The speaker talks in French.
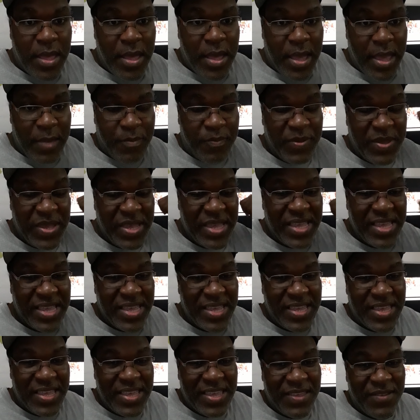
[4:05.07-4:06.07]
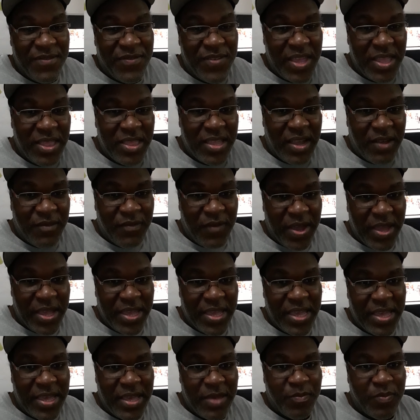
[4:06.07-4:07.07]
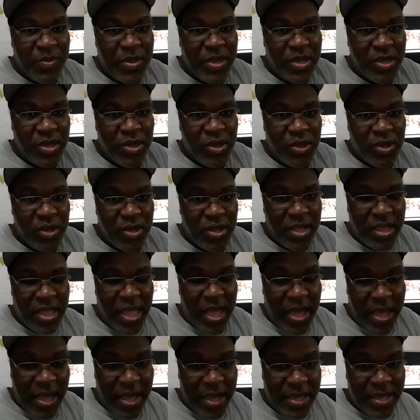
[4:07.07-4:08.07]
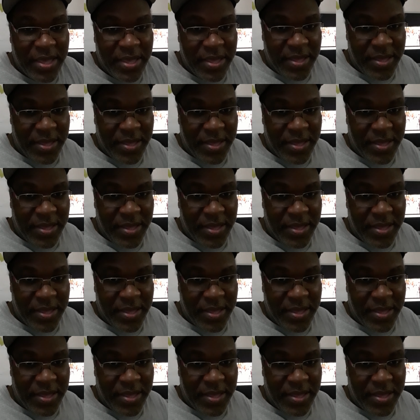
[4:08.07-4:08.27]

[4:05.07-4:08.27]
et puis, ils viennent travailler et puis là,